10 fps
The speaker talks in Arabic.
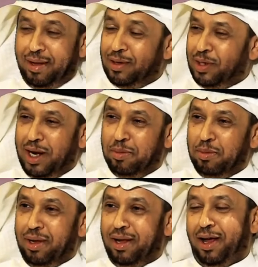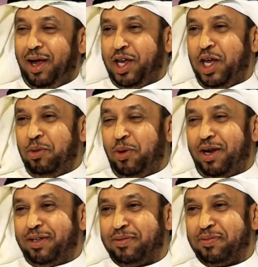ماني مستعجل حكيم
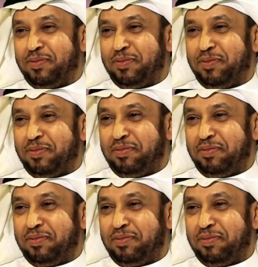الوالد فكان الوالد